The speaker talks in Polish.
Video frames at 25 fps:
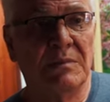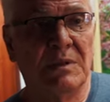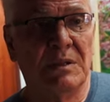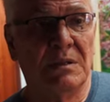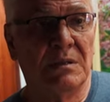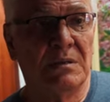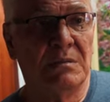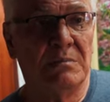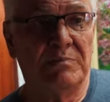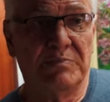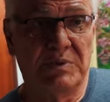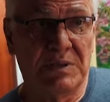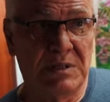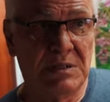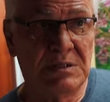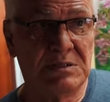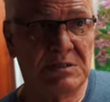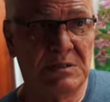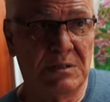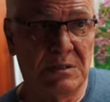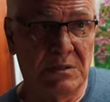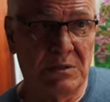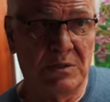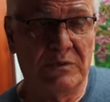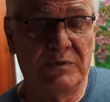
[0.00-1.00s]
e,
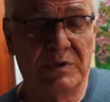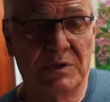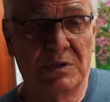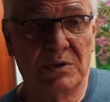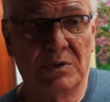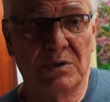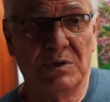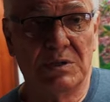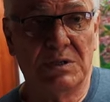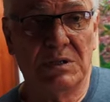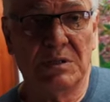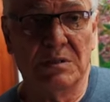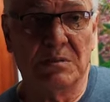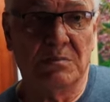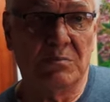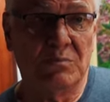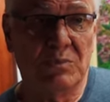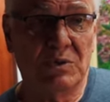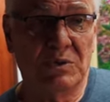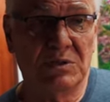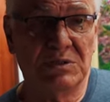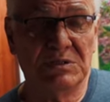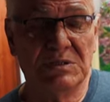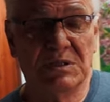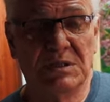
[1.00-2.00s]
pierwsze i nowe drogi,
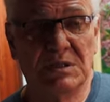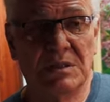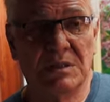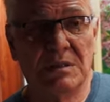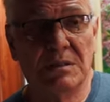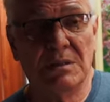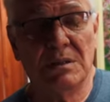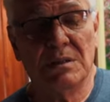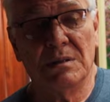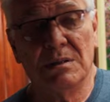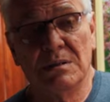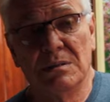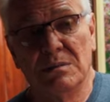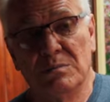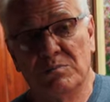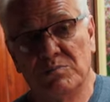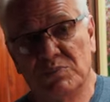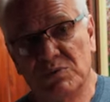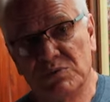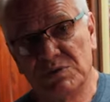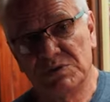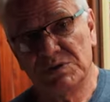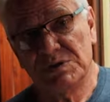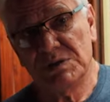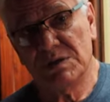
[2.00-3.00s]
mosty,
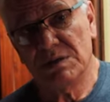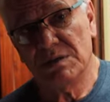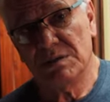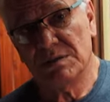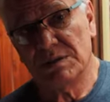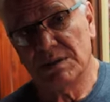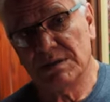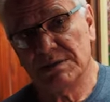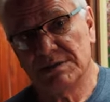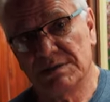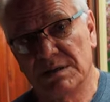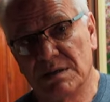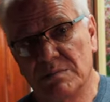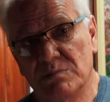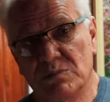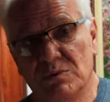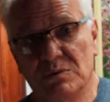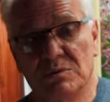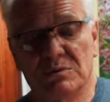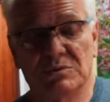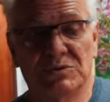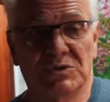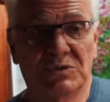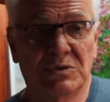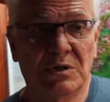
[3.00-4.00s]
później tak
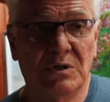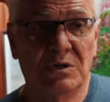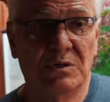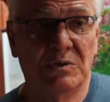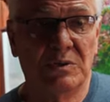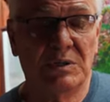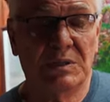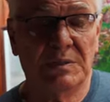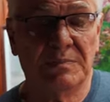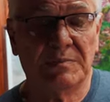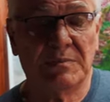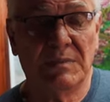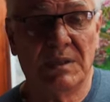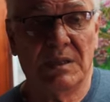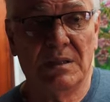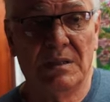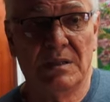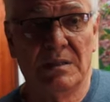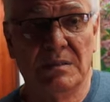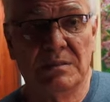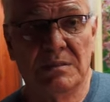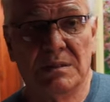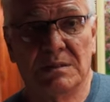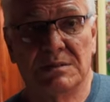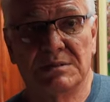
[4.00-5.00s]
samo szkoły,
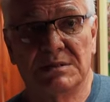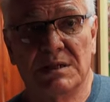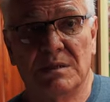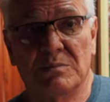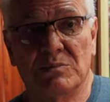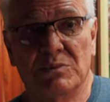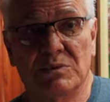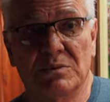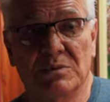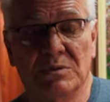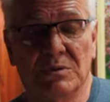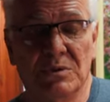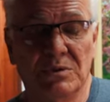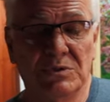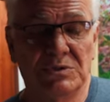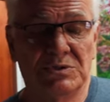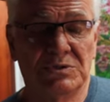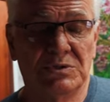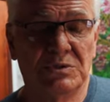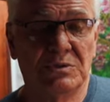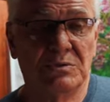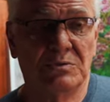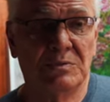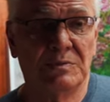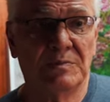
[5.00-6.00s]
tak samo
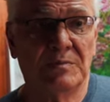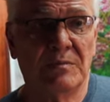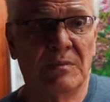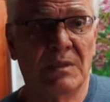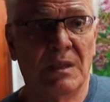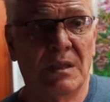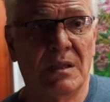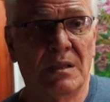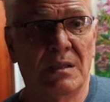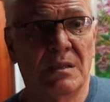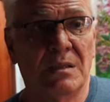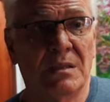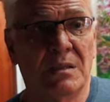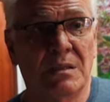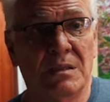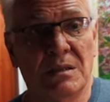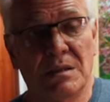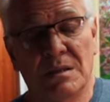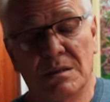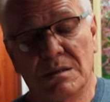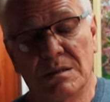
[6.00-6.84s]
kościół. I